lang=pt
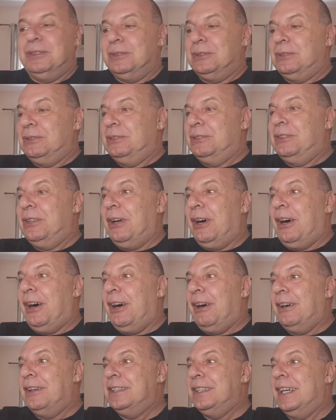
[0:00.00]
o
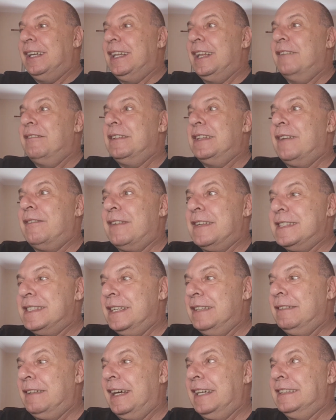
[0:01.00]
Dória deve estar tá
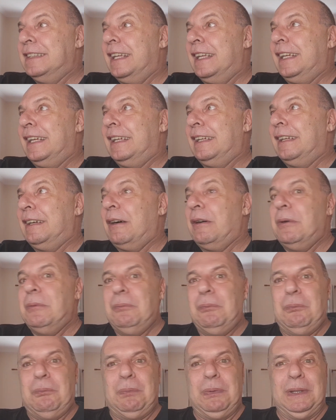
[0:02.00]
fazendo ainda
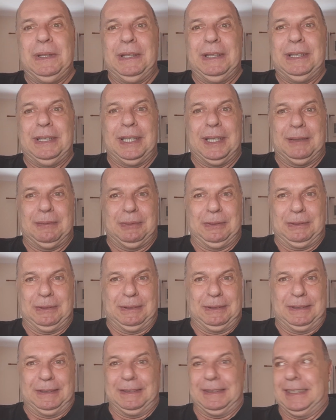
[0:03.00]
roupinha pro
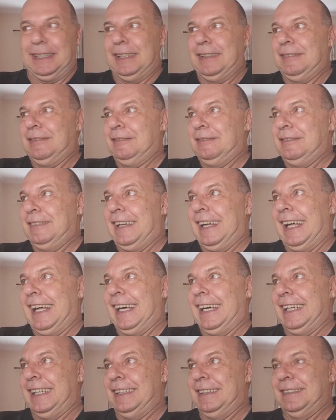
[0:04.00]

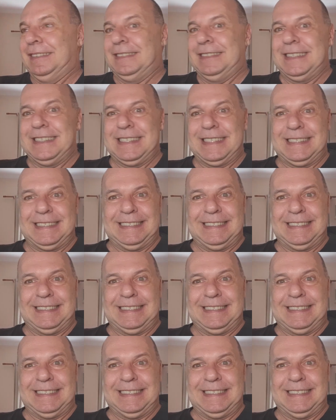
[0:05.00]
coronavírus.